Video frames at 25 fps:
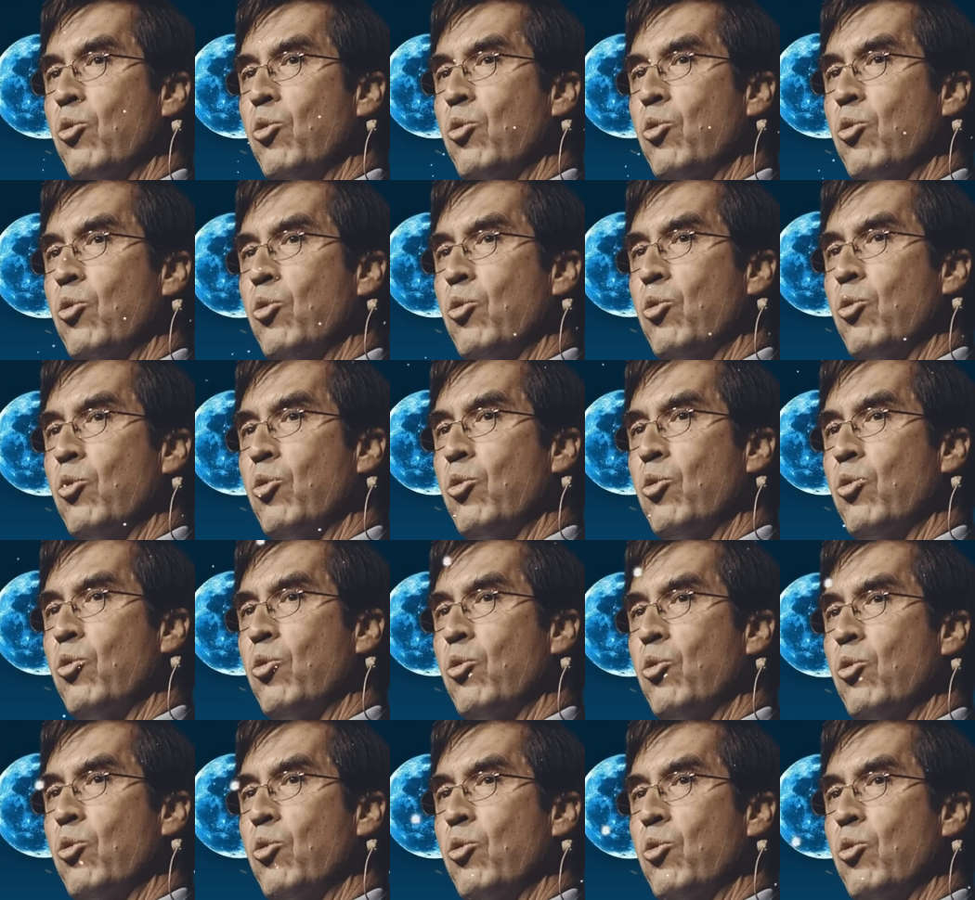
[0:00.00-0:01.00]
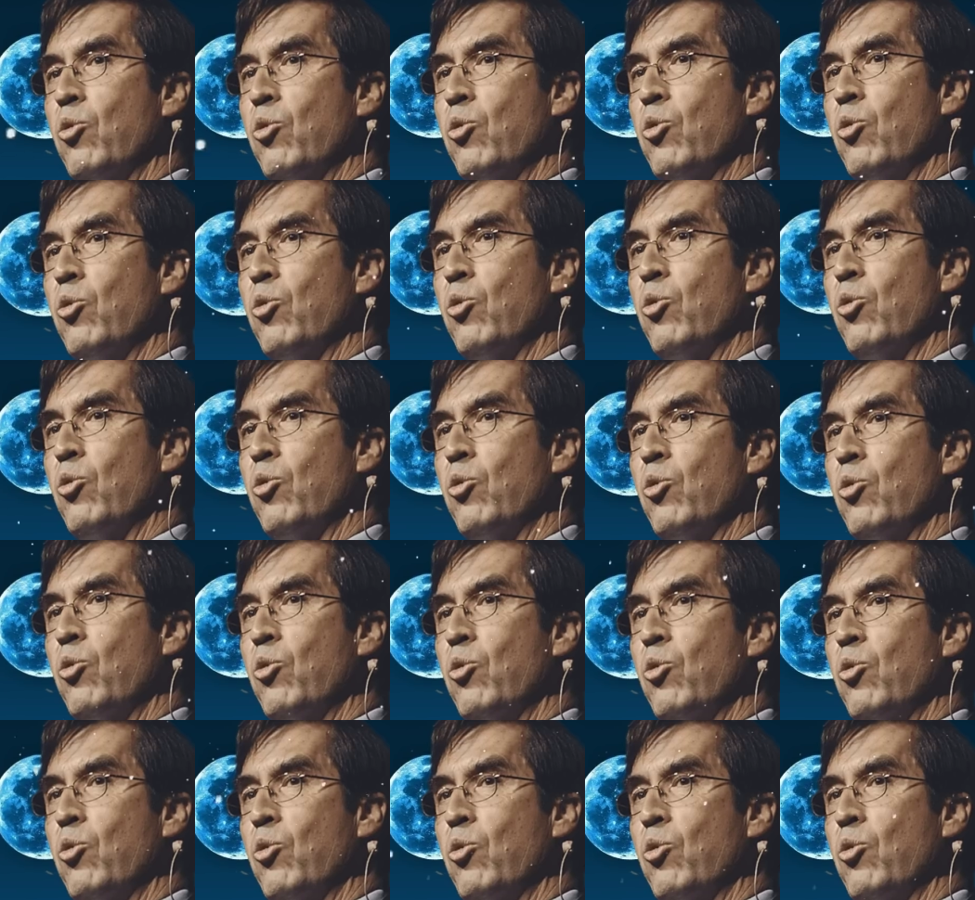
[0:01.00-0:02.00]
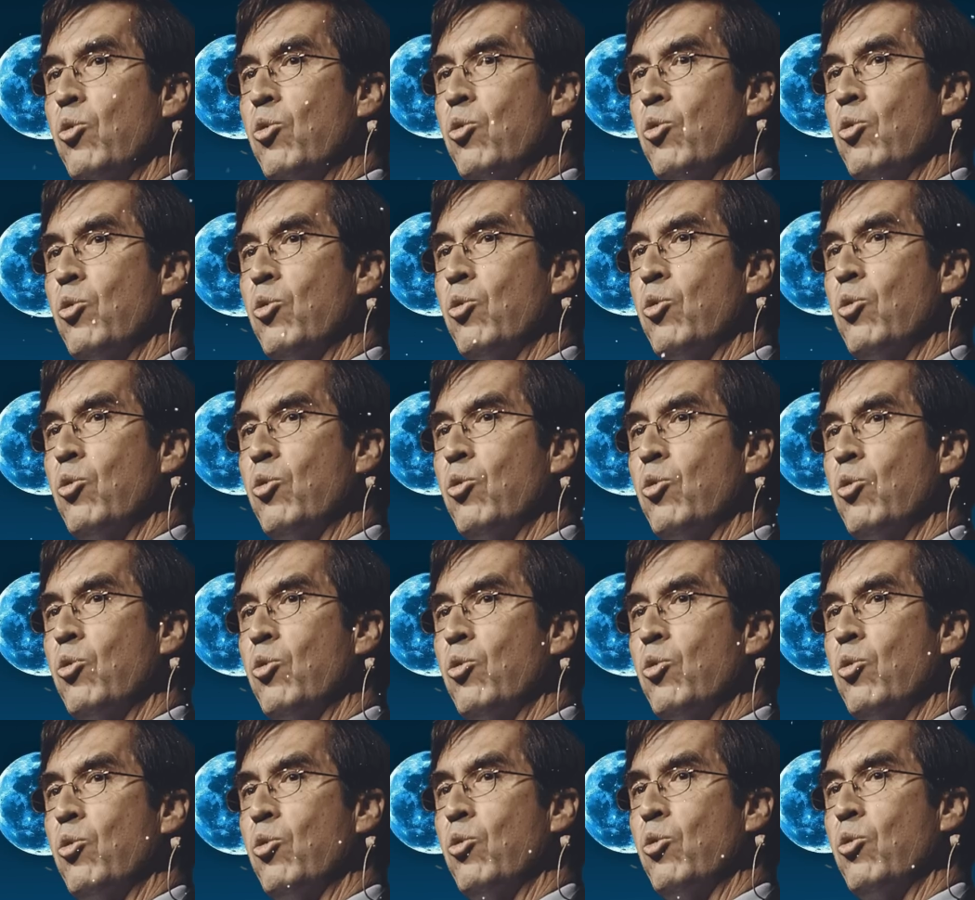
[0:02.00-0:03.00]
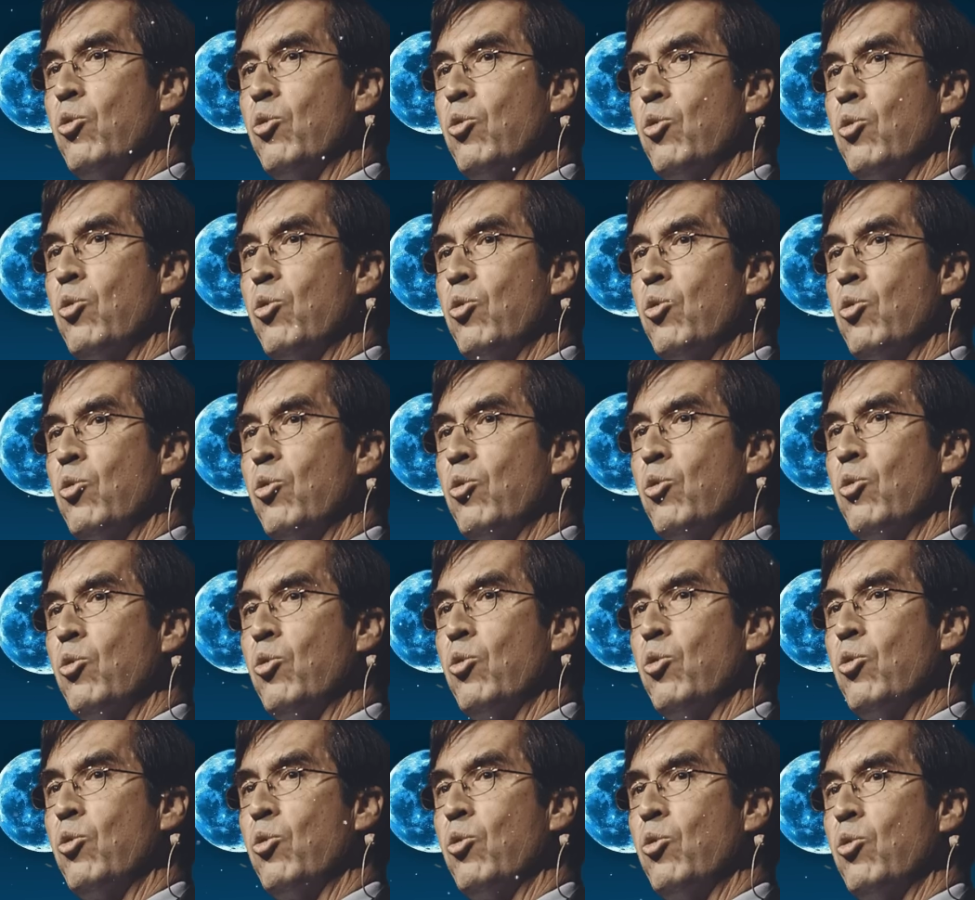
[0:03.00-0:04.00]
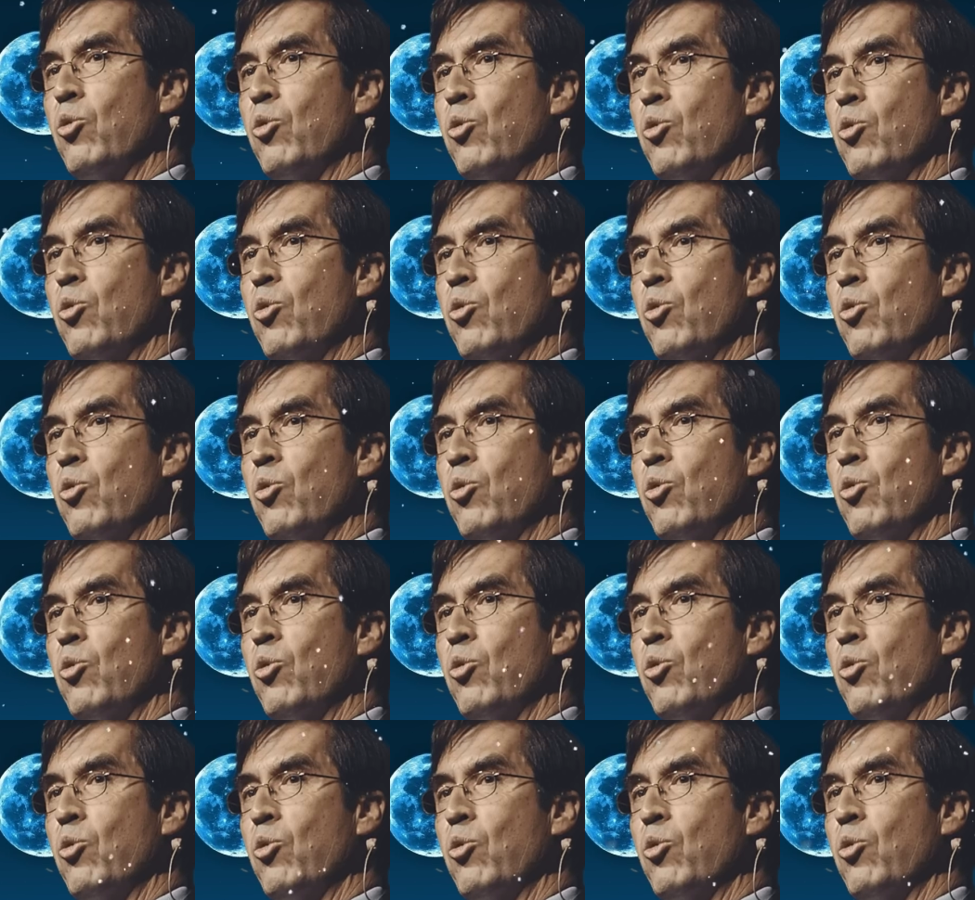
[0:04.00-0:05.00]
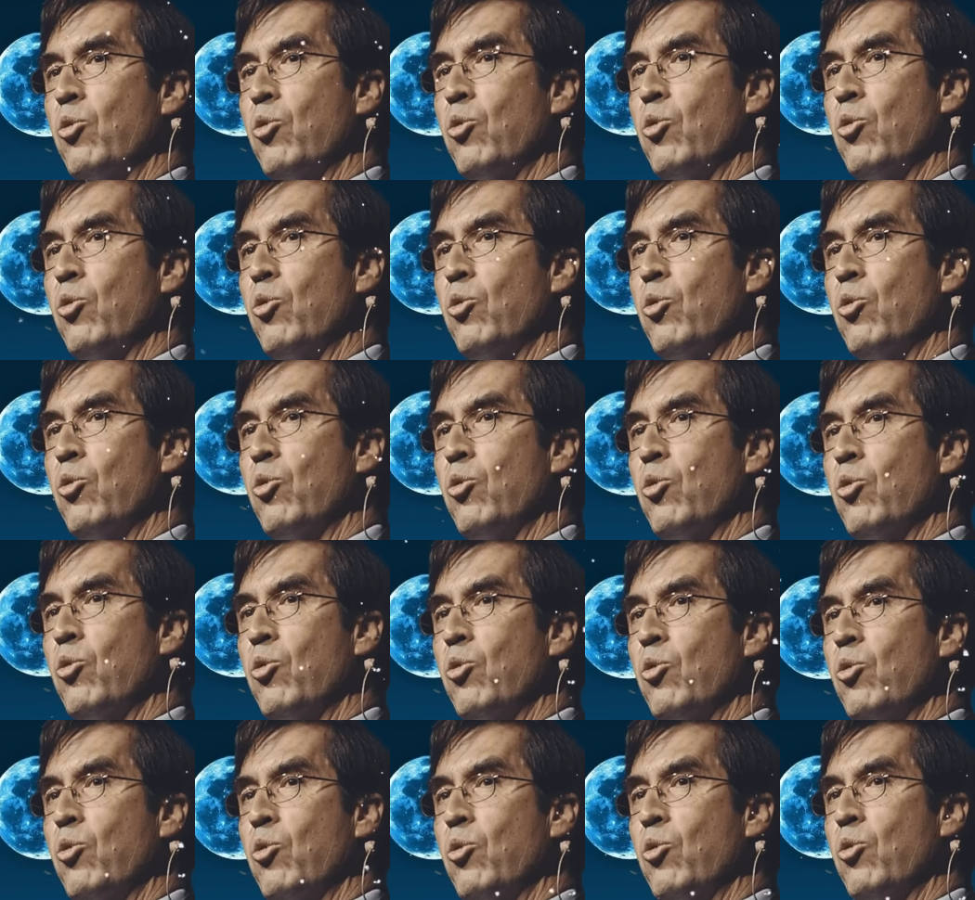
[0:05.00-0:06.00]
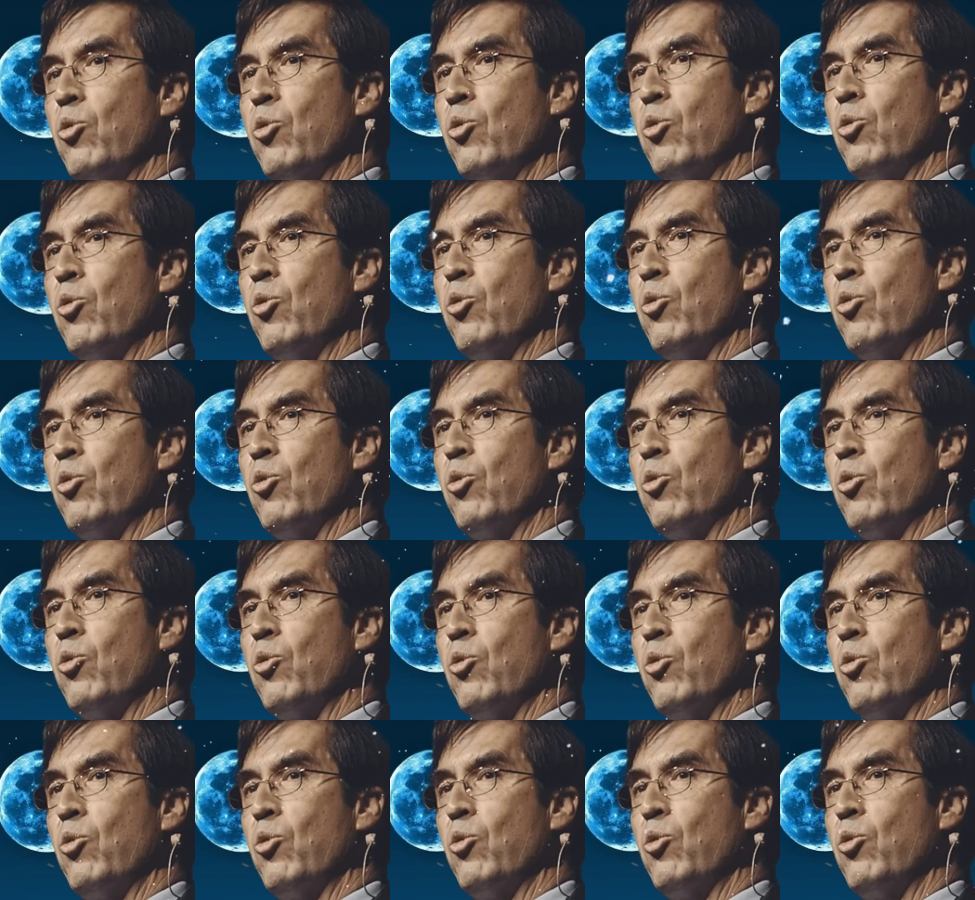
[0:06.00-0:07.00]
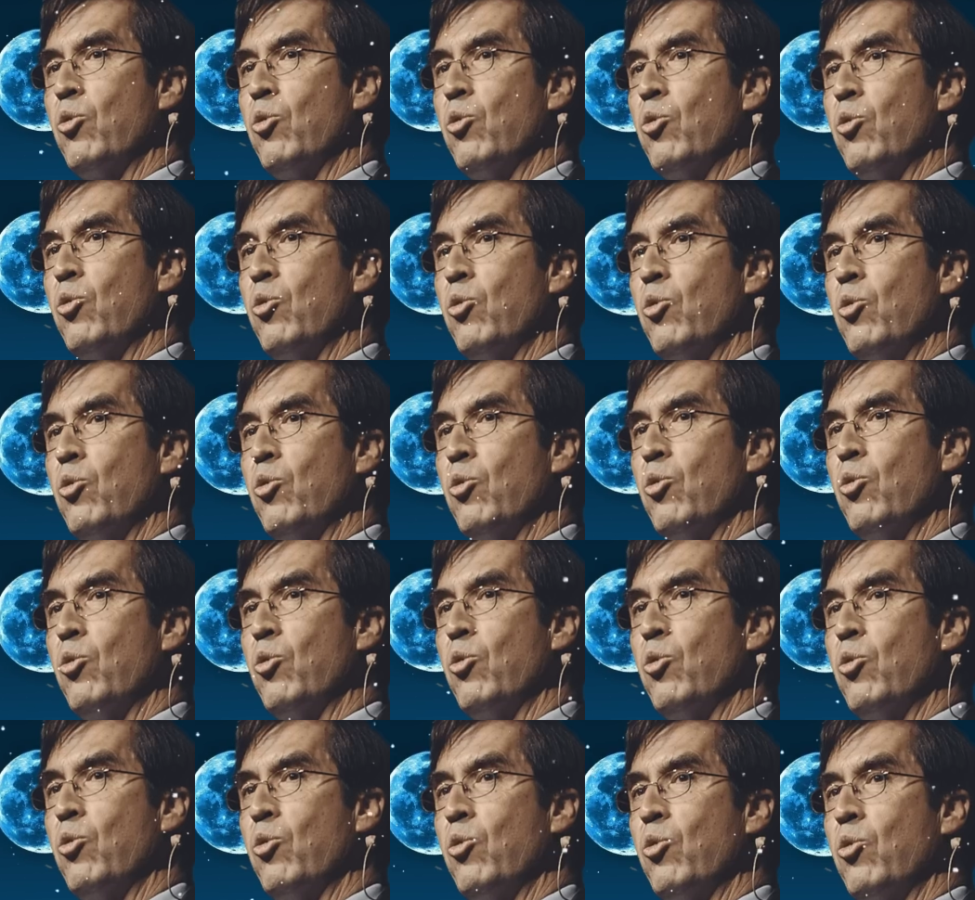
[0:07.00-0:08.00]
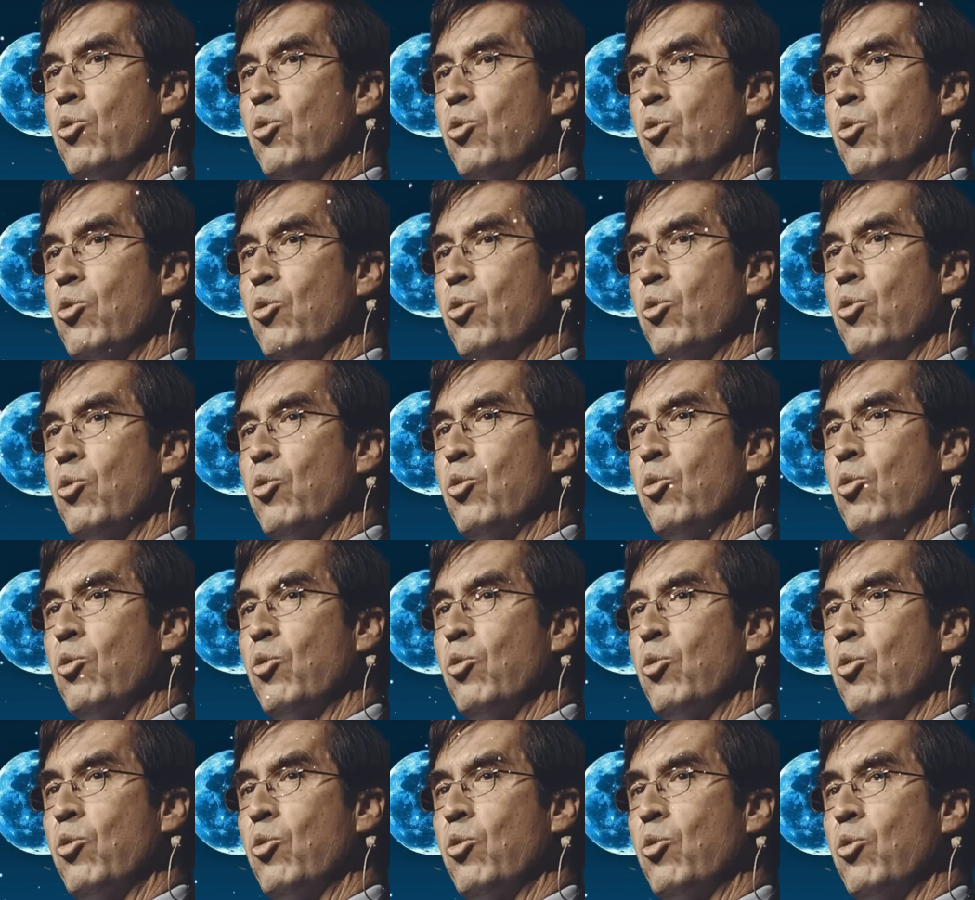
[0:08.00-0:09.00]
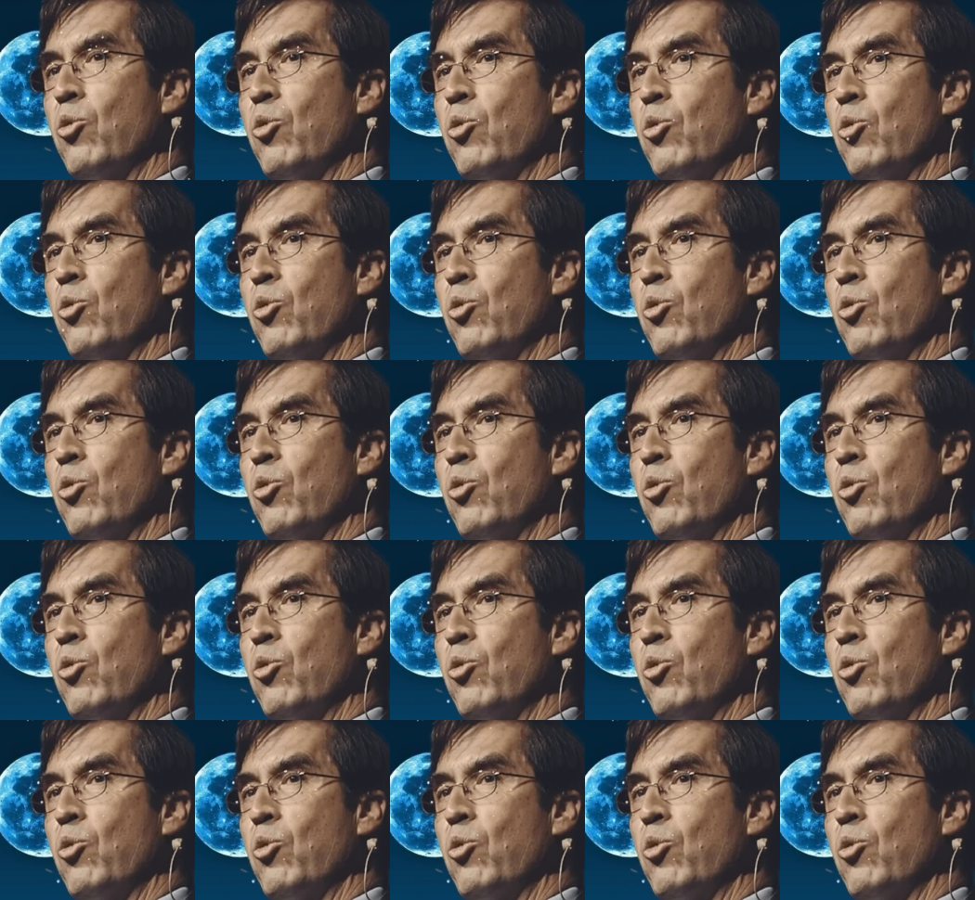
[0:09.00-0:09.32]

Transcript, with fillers: que nada tiene que ver con la actual. Es decir, es un mundo posible, no es un mundo ilusorio. Ahora pide de nosotros una transformación radical.